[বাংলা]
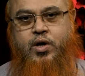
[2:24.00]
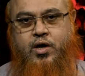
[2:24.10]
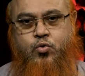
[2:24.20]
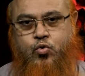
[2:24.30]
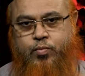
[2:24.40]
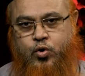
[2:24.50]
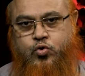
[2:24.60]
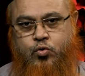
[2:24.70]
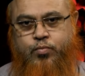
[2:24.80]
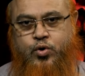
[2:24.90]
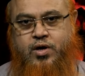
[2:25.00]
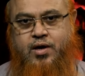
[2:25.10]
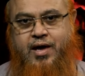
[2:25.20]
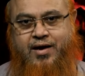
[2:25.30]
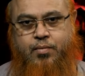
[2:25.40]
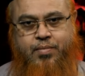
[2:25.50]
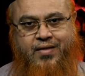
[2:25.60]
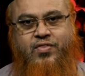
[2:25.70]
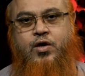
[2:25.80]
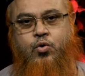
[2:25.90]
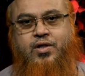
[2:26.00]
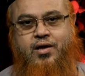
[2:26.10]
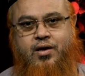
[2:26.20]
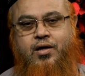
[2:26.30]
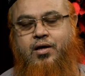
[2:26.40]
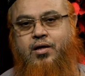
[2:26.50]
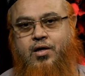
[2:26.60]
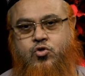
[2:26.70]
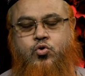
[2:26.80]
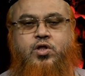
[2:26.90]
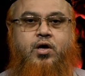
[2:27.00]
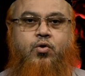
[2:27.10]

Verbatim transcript: এ দুটো বক্তব্যকে একটা প্রান্তিকতায় নিয়ে সত্যিকার